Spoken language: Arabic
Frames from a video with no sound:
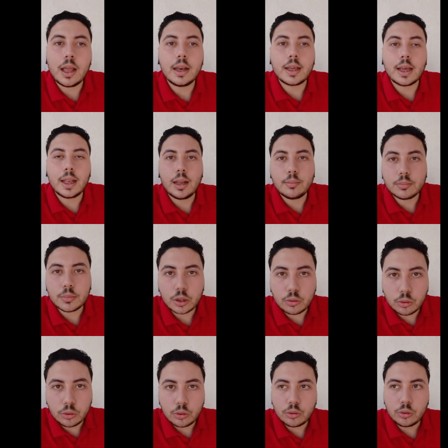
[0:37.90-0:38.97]
الكلام ده
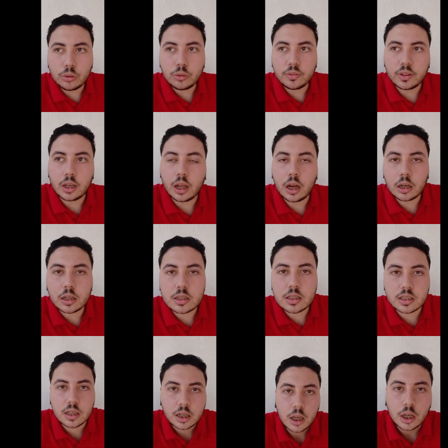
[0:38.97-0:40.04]
كله في
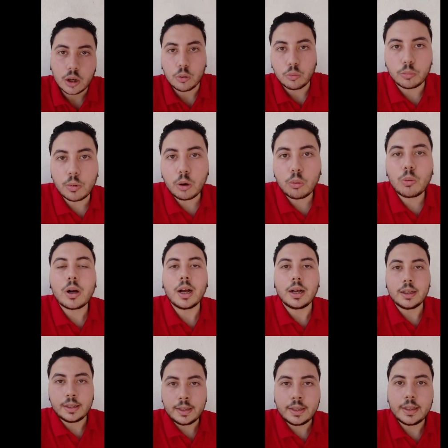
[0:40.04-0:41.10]
الهجس
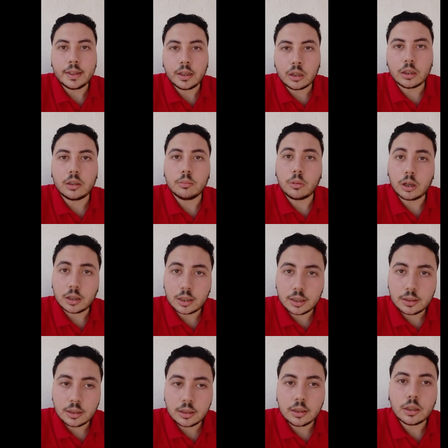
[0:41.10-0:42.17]
وموقع اي اي
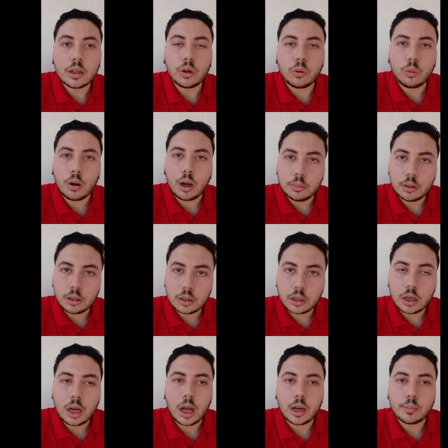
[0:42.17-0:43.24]
ماركتنج هو
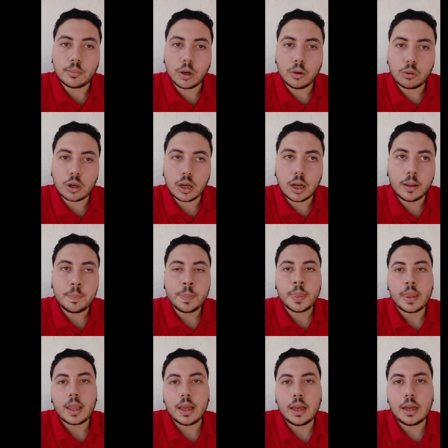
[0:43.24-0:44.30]
عباره عن موقع
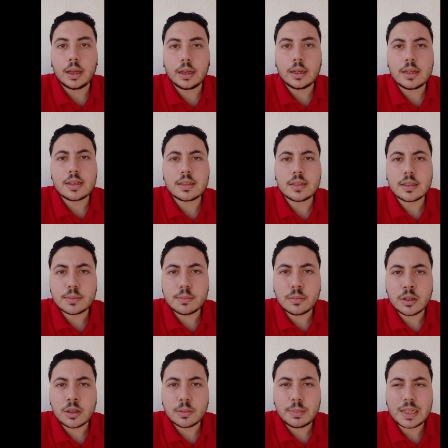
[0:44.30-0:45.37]
آه،
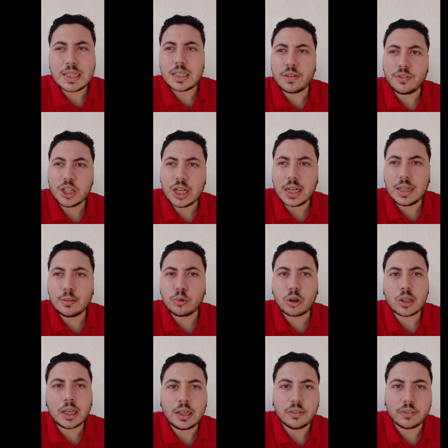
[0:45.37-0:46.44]
استثمار بس في شكل
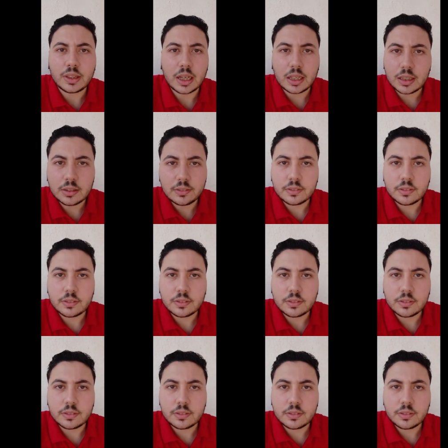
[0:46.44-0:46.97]
مختلف يعني